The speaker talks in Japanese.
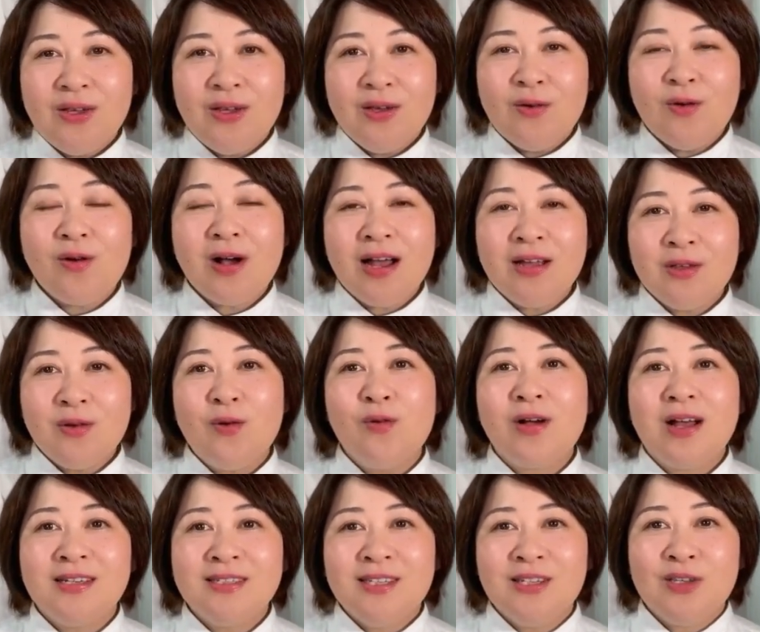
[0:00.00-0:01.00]
他のお
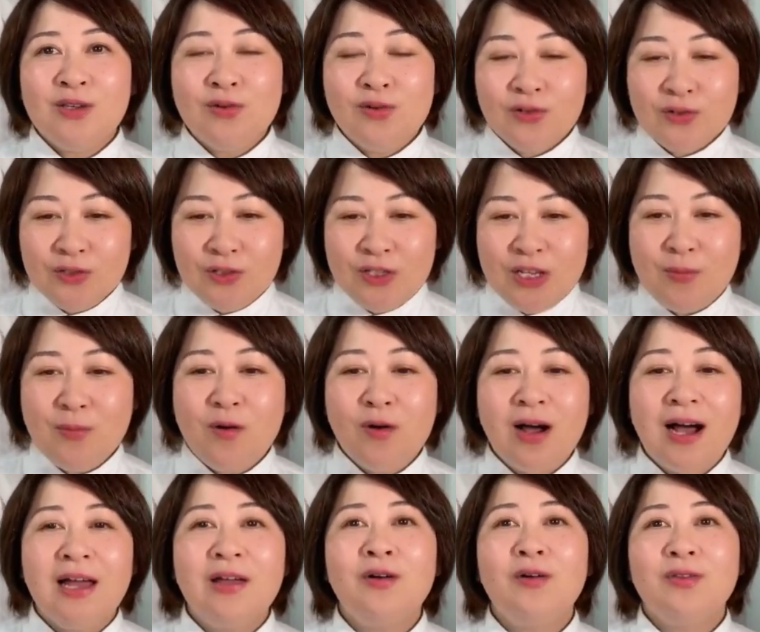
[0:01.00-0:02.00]
菓子教室にも
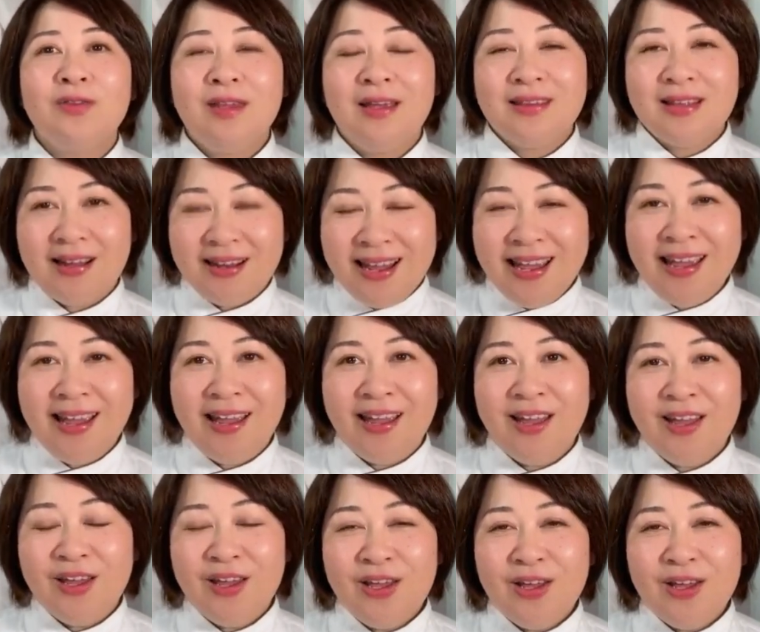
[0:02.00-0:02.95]
通ってたり、